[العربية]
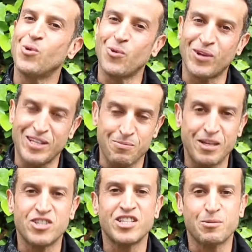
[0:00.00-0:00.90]
وقد
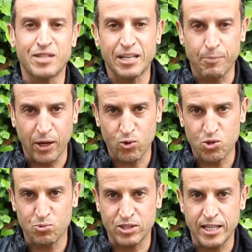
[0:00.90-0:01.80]
ما الجسم ديالك ما
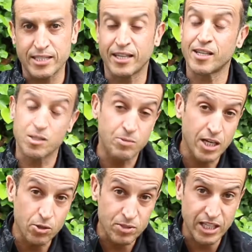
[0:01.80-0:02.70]
غيكونش متناسق كنتمنى
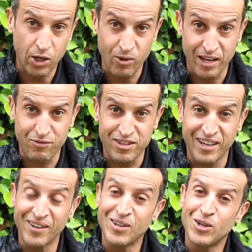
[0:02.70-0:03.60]
لكم الصحه والعافيه